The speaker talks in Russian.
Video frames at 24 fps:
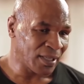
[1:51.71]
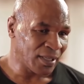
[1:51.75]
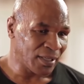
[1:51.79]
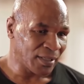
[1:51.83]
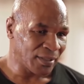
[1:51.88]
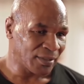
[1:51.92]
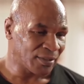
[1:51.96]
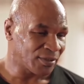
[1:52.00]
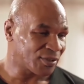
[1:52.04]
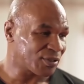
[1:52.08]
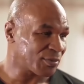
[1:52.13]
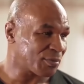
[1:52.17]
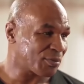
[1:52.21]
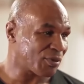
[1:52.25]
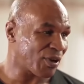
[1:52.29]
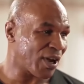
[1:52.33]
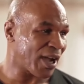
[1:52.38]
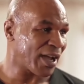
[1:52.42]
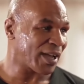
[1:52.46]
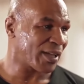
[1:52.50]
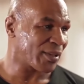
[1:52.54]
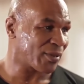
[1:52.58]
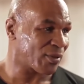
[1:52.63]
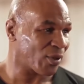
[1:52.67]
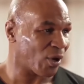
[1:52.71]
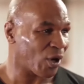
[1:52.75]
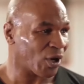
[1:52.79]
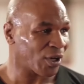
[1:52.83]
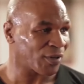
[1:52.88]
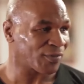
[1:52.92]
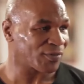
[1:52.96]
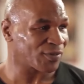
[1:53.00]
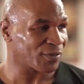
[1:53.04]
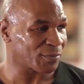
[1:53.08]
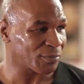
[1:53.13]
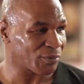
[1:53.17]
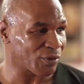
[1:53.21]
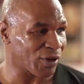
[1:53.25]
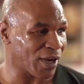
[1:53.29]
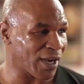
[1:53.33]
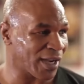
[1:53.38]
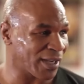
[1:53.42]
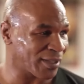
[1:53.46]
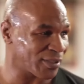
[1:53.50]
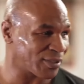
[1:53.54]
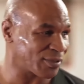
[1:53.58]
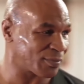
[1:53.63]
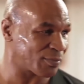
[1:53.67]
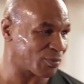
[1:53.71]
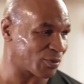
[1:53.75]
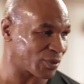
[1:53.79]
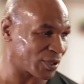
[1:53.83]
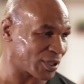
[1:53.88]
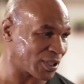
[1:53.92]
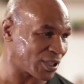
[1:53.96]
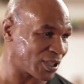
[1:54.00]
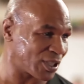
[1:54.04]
что также было мне на руку.